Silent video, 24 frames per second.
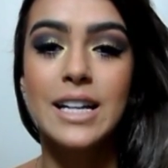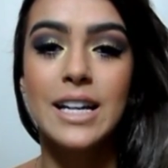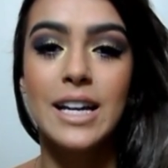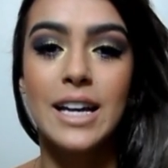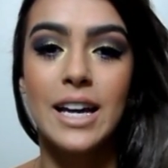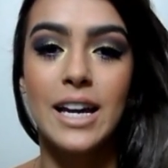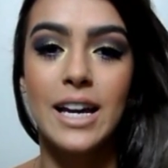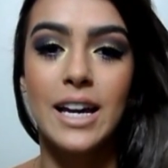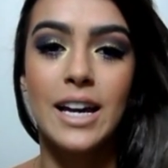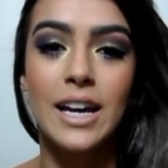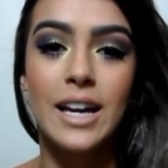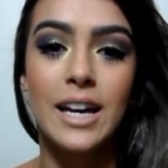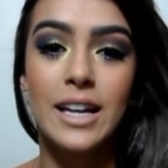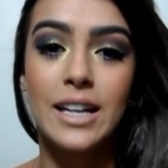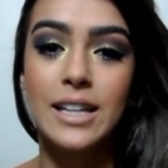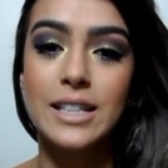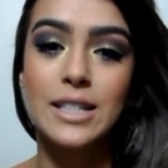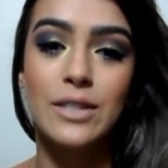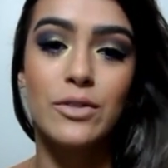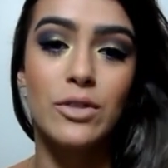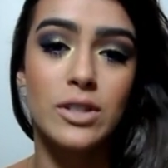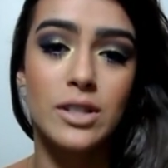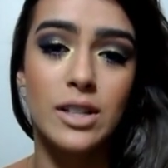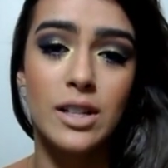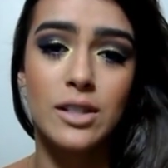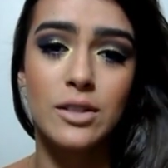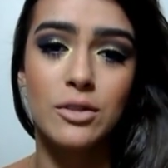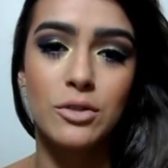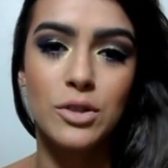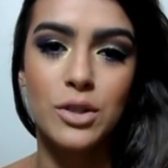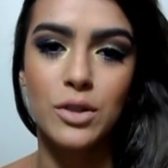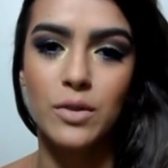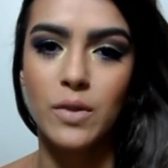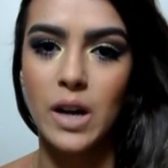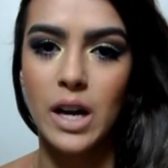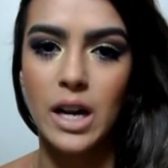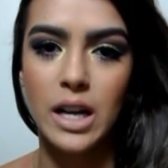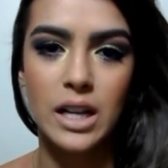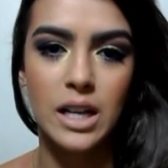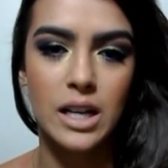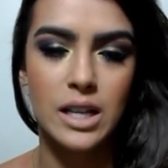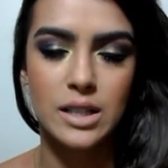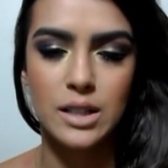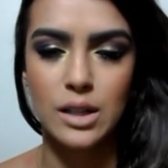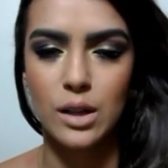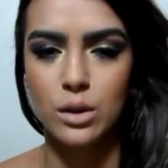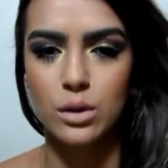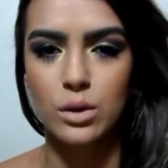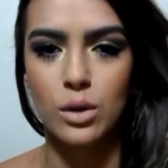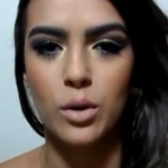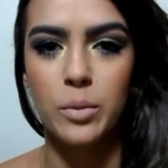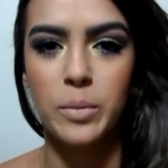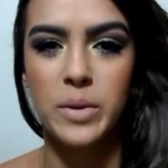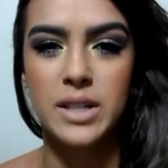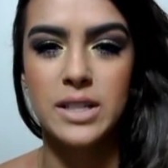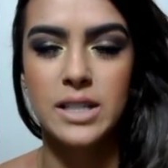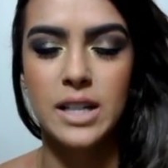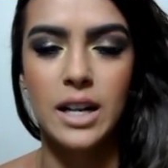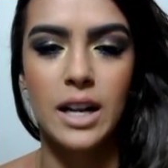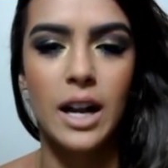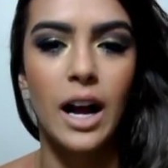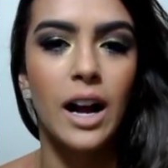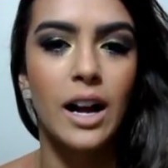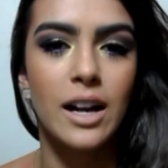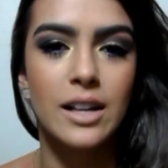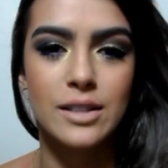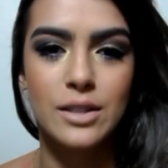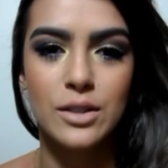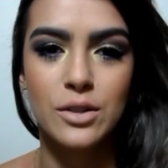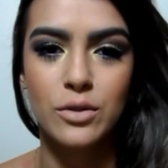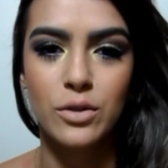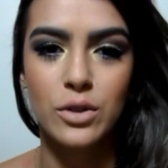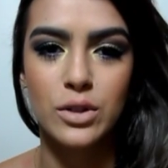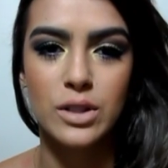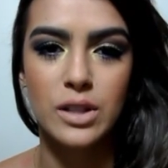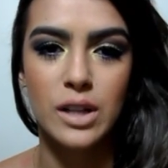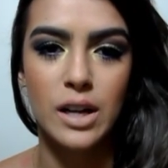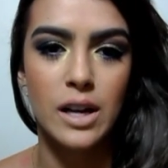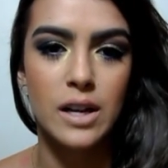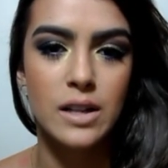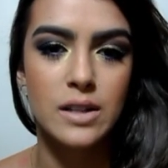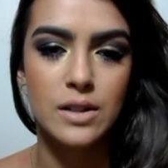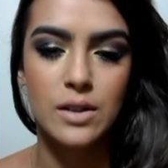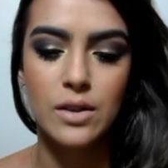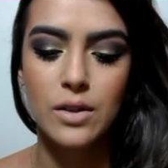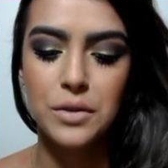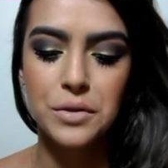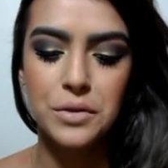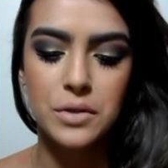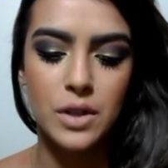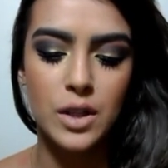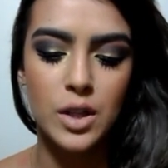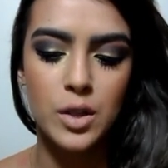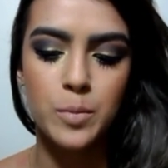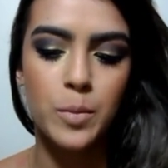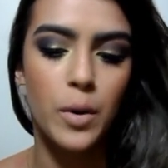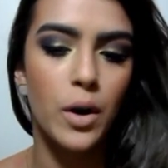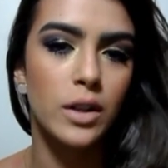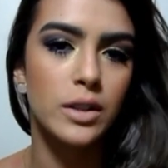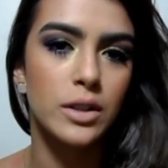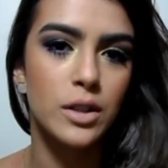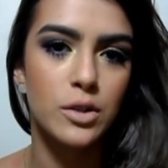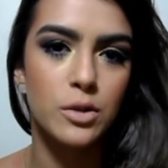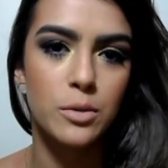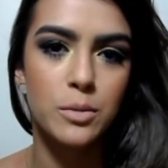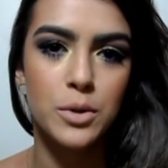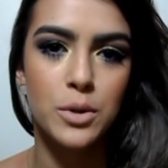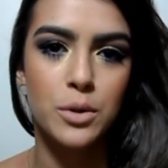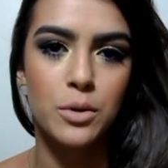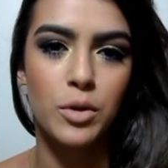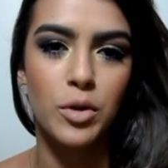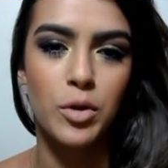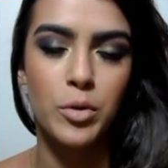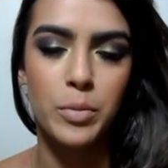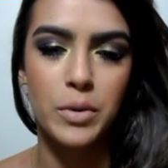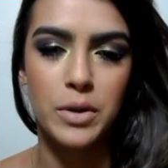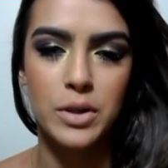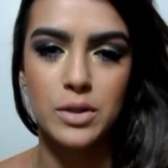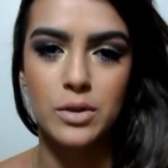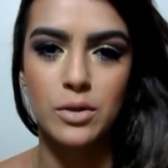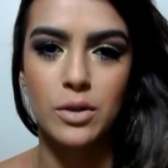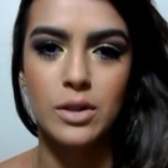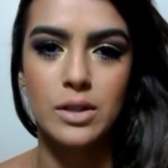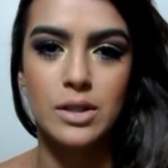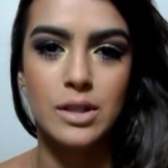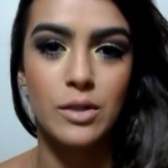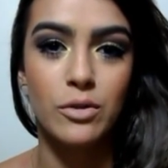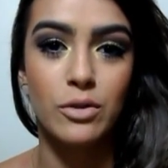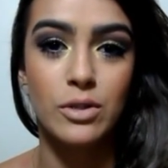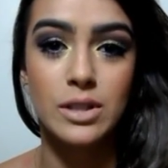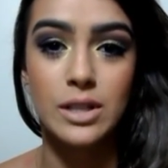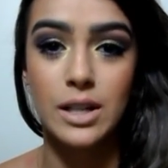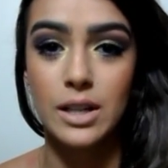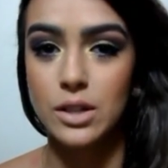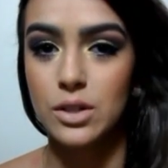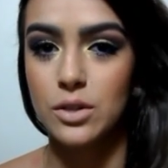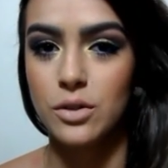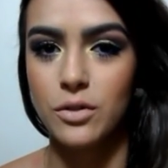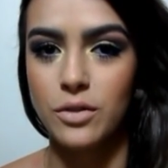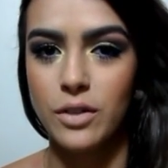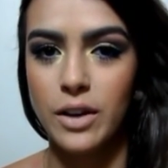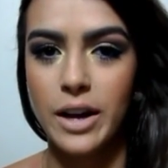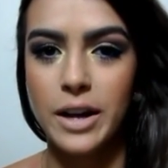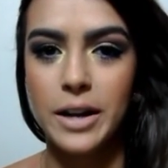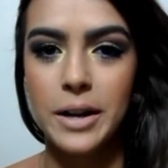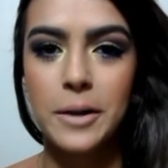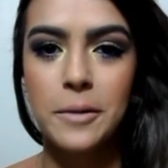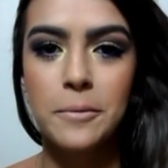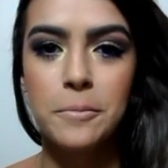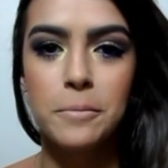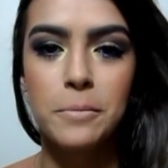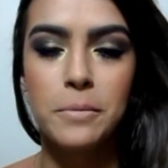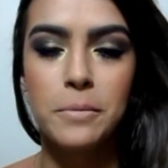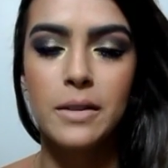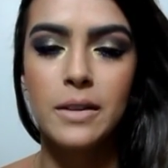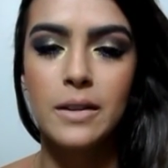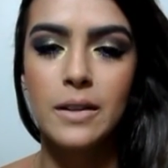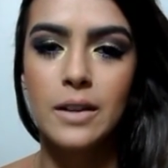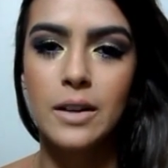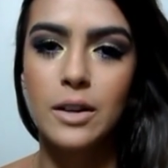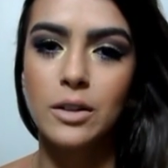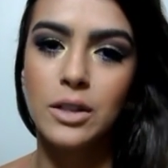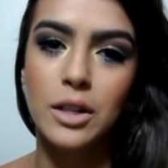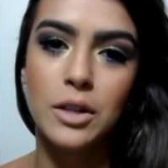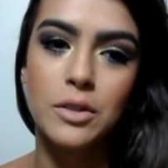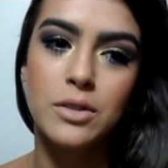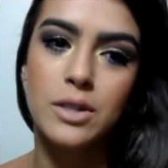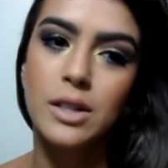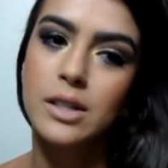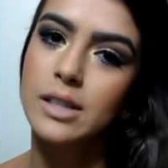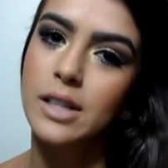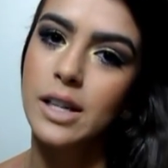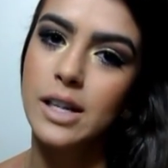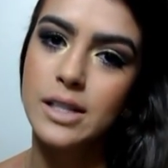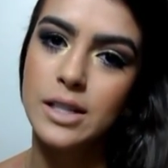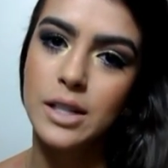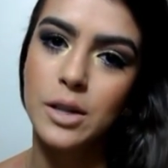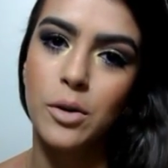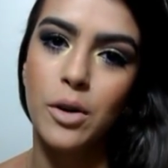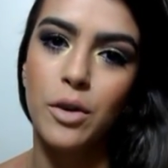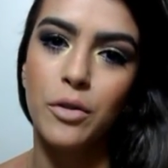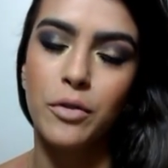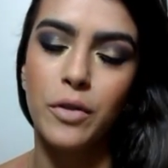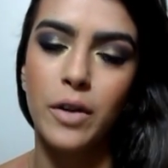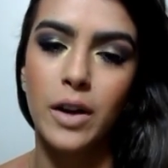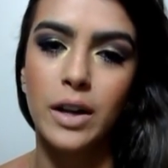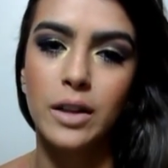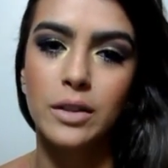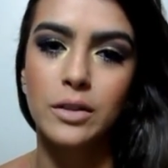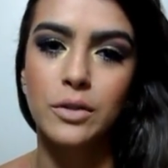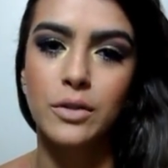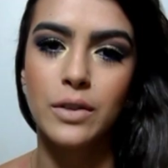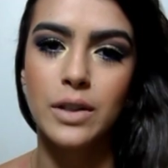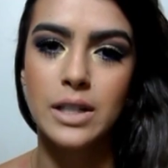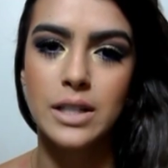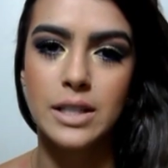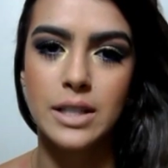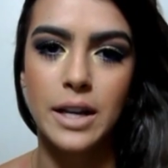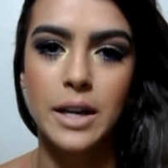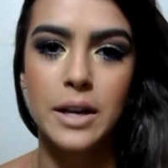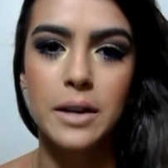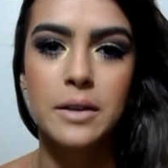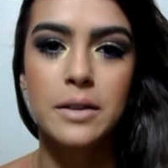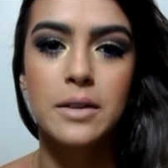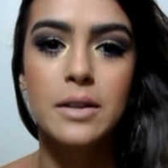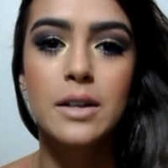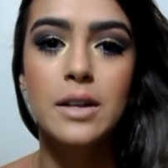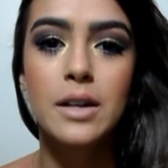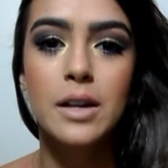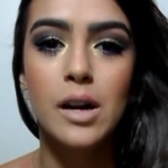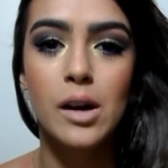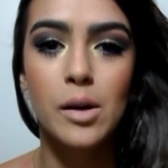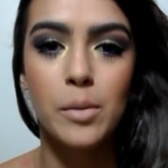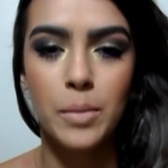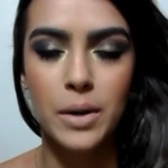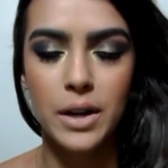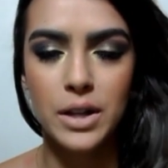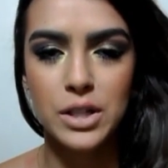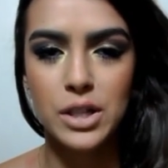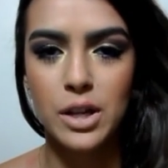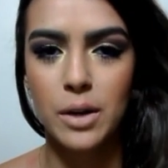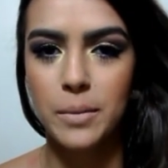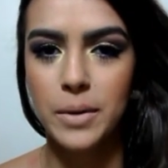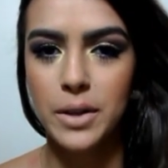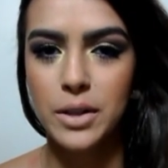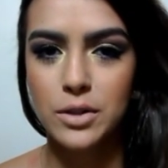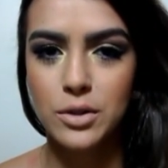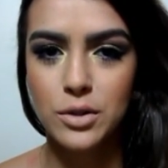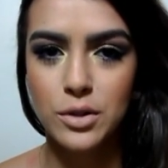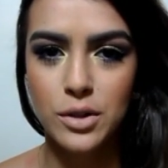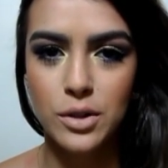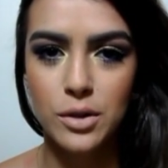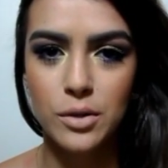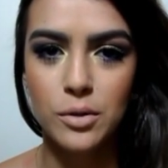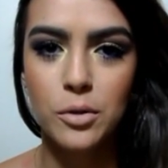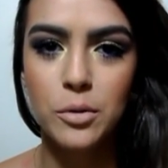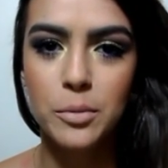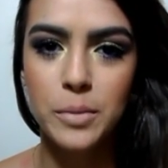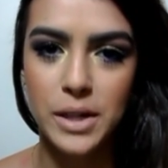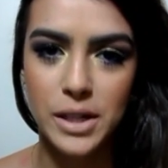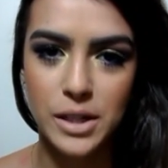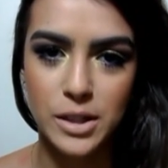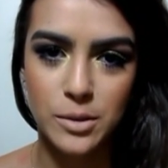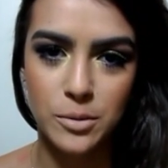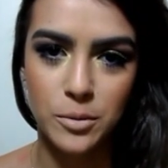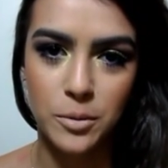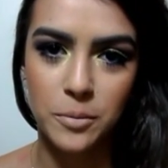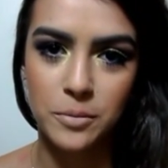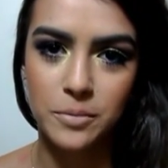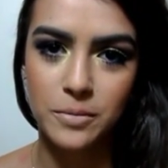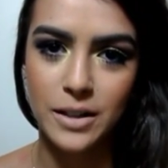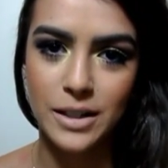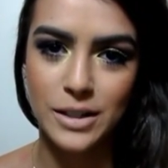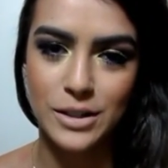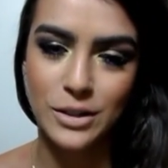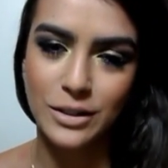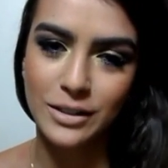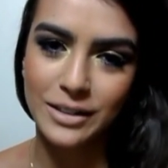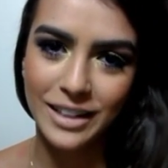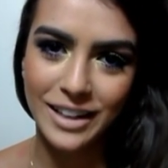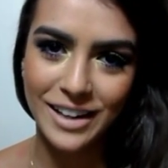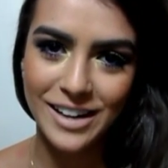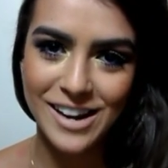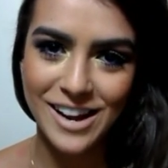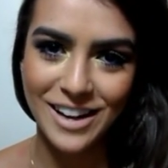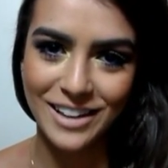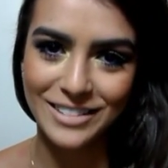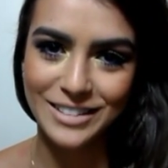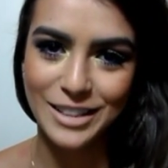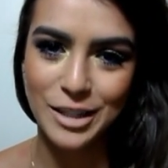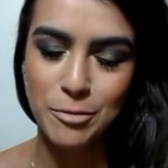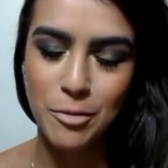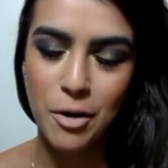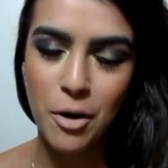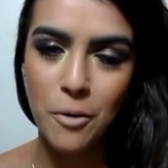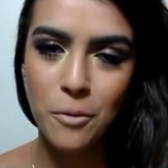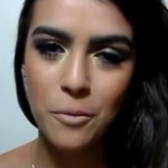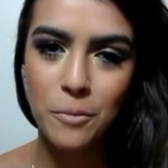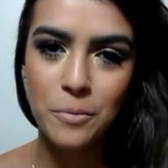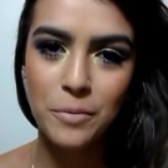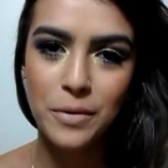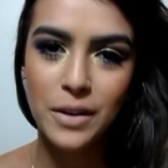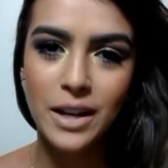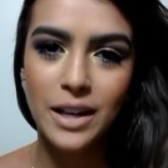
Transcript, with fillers: É, e se vocês não tiverem essas sombras aí na casa de vocês, vocês podem substituir pelas coisas que vocês tiverem, que eu tenho certeza que o efeito vai ser praticamente o mesmo. É só treinar, tá bom?